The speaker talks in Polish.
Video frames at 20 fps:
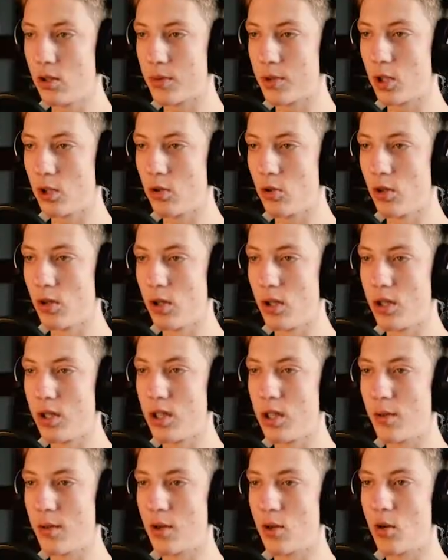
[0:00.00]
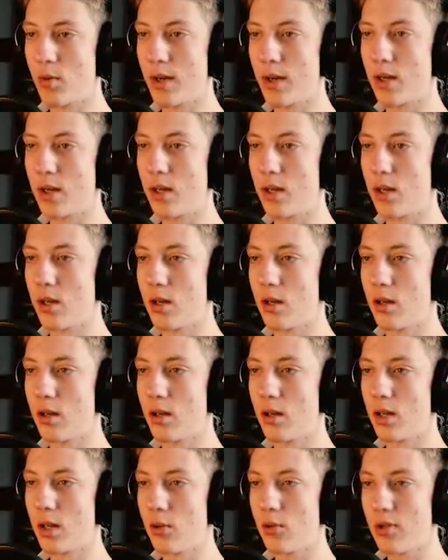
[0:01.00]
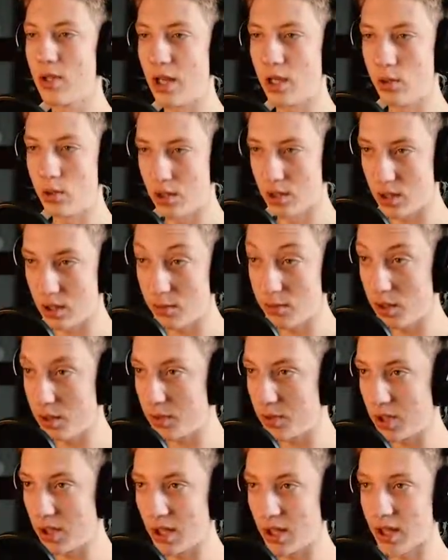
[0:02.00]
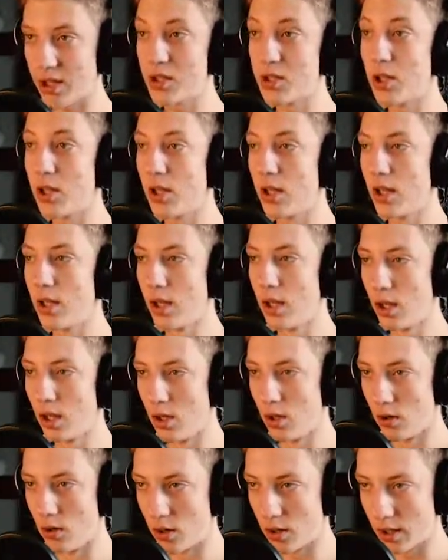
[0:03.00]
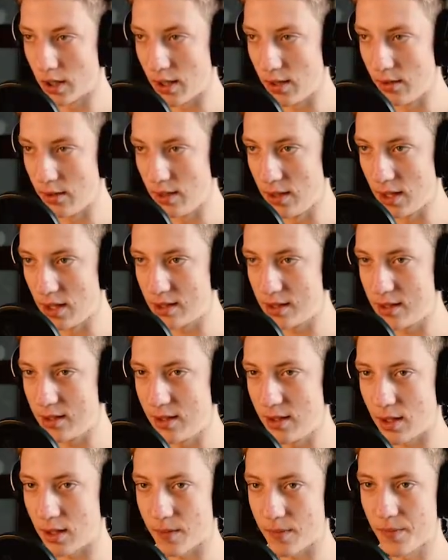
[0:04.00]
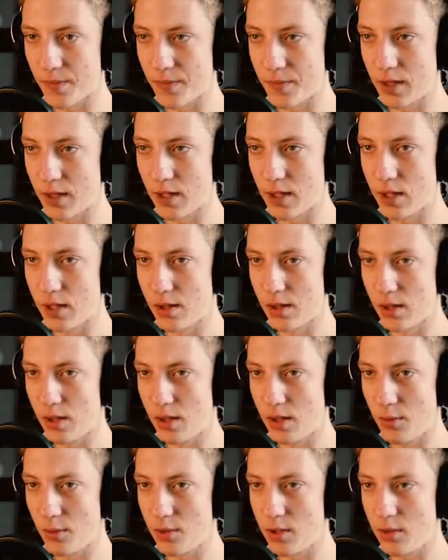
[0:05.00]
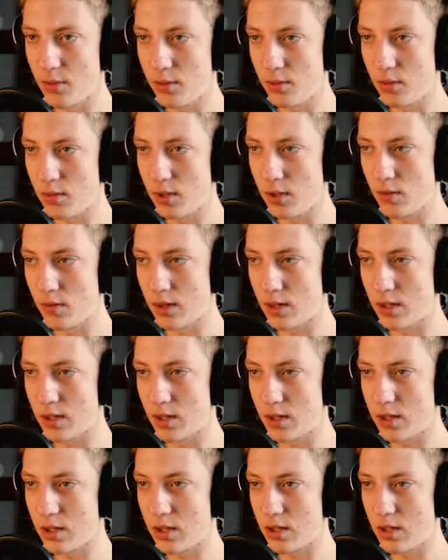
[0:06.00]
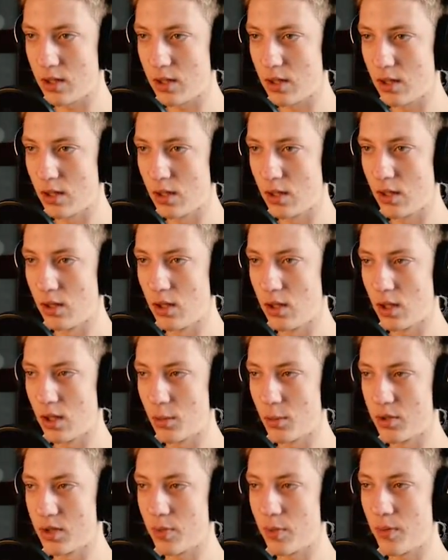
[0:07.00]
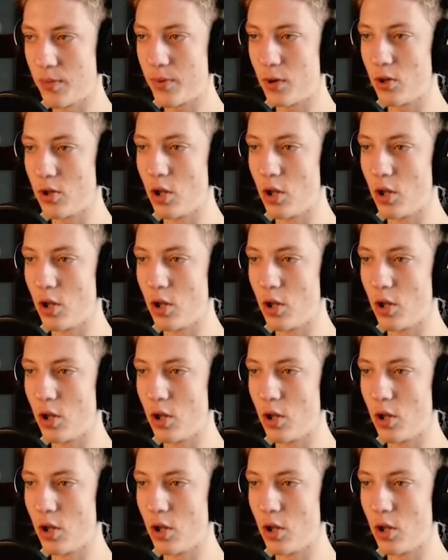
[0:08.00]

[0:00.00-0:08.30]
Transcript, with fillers: do przodu. Siema ziomek. Ja uciekłeś, chciałem cię przyjechać. Okej, okay, jest dnia. E, musimy tutaj uważać. A może po